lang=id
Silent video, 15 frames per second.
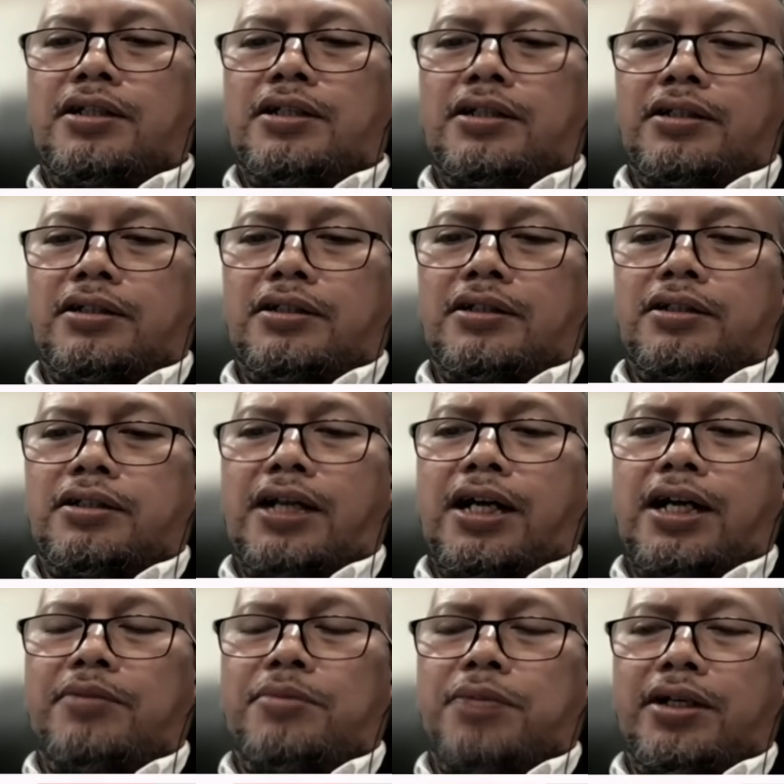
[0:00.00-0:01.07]
uh,
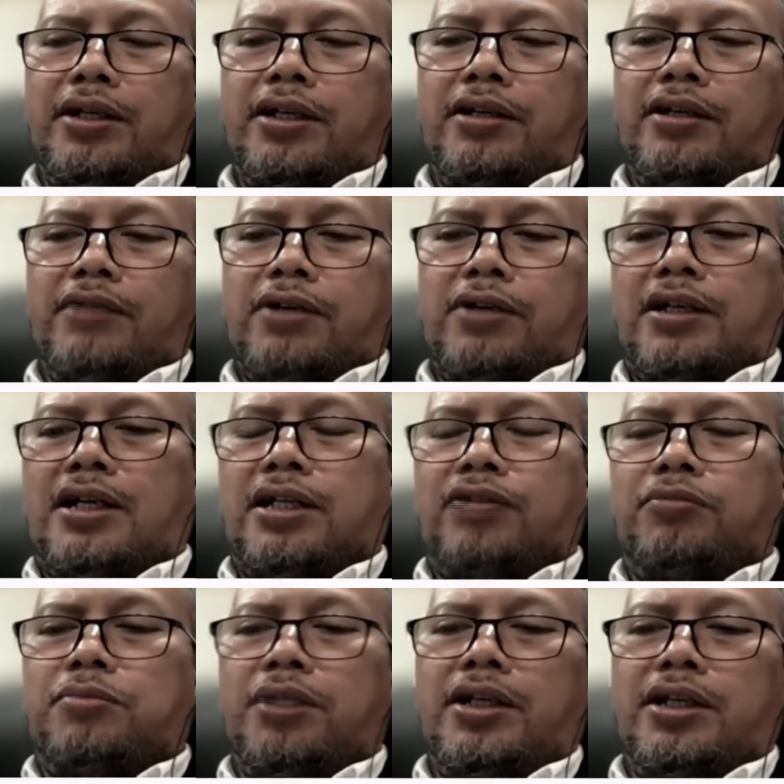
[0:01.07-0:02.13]
lahan milik warga
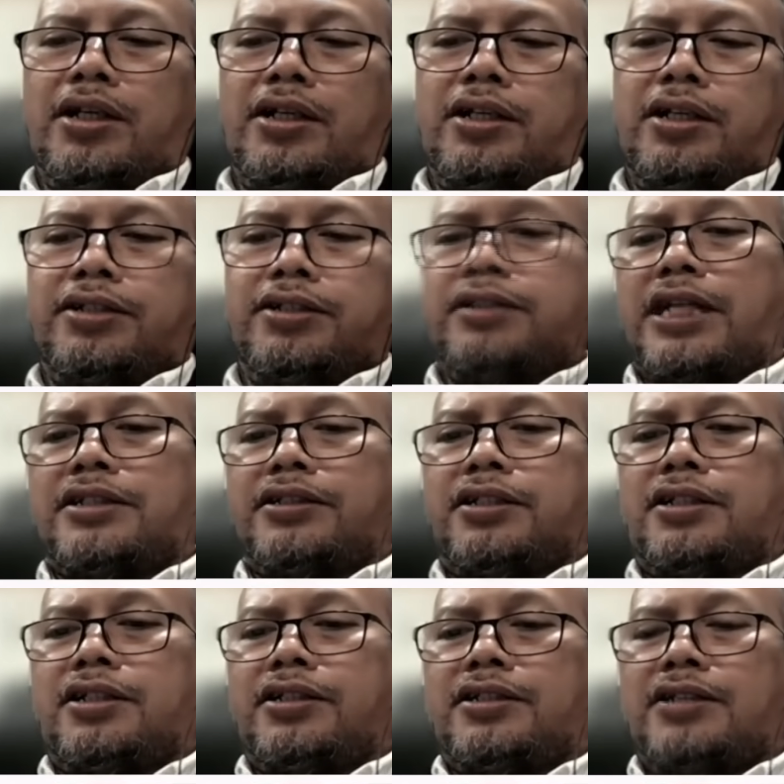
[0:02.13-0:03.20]
atau milik
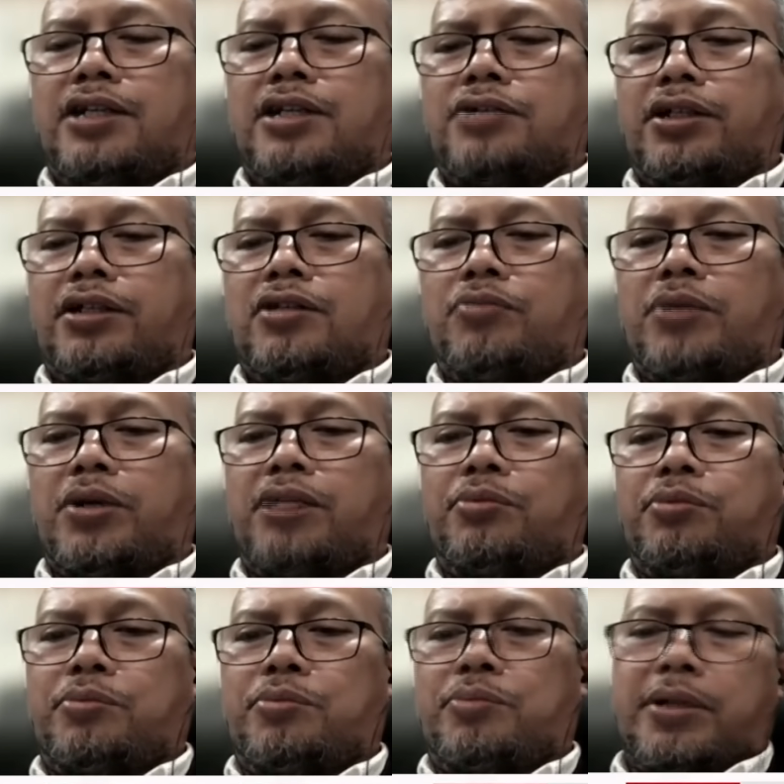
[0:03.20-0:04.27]
instansi sehingga harus ada upaya
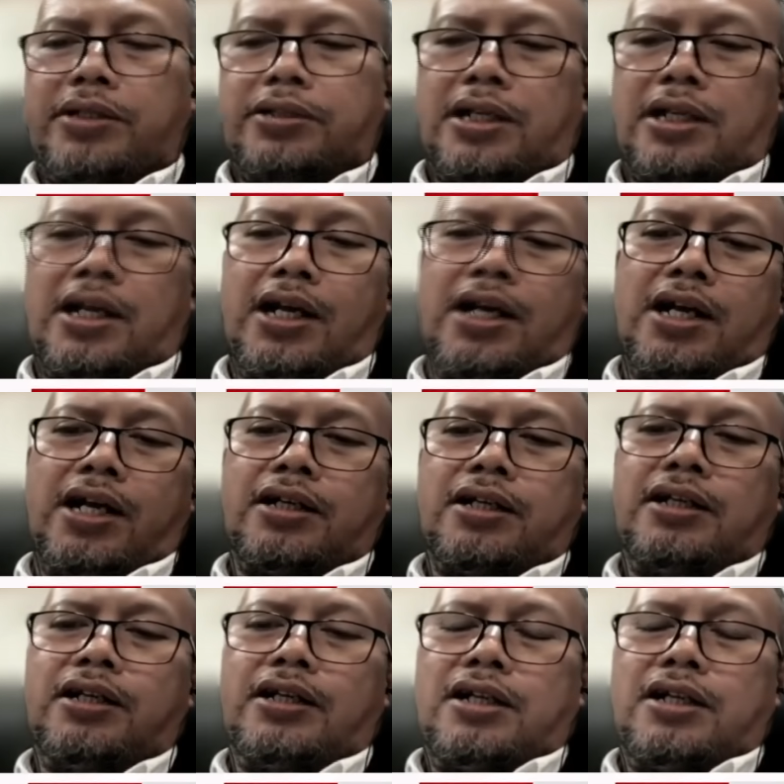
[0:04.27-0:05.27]
pembebasan lahan